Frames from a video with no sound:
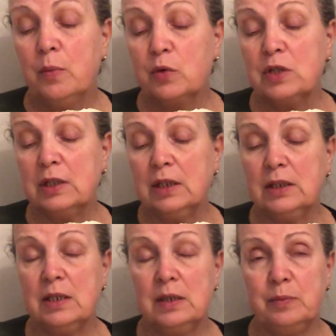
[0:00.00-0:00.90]
Просто
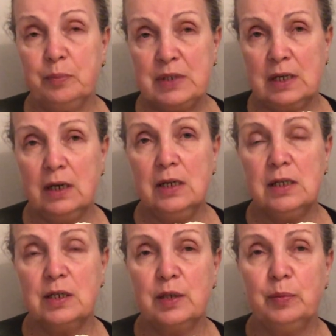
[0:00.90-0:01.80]
тогда
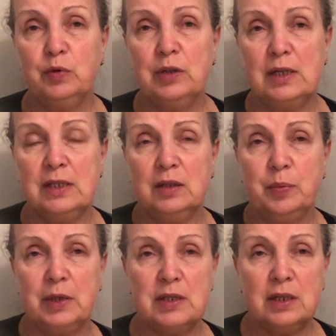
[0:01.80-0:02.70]
постарайтесь соблюдать это
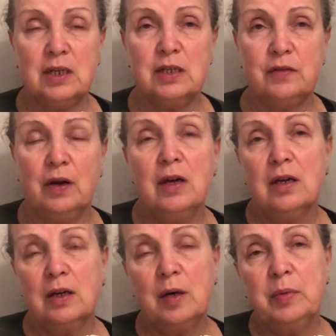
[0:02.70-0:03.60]
пространство
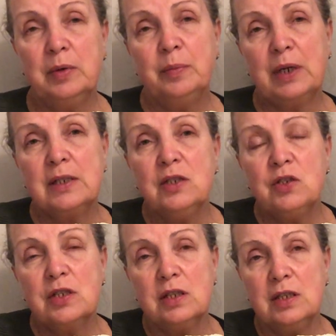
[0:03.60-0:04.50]
как бы
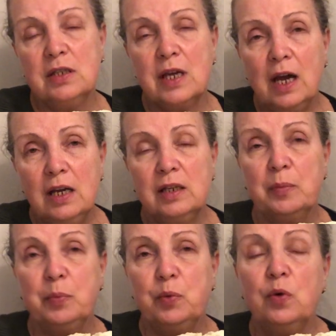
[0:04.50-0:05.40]
практически
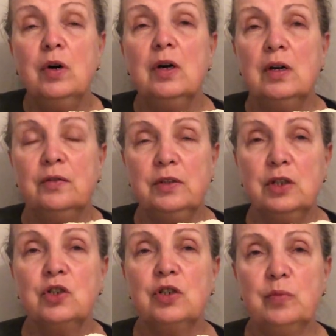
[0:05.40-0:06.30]
идеально по
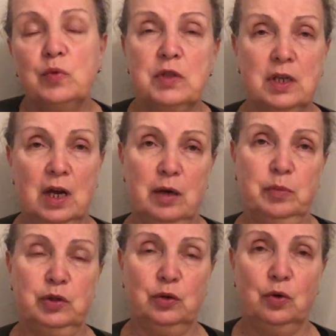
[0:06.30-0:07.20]
внешнему
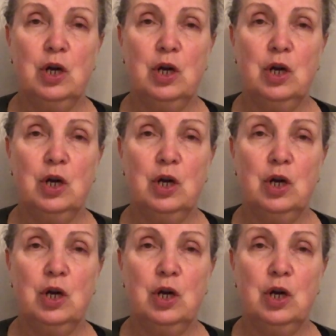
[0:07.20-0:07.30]
диаметру.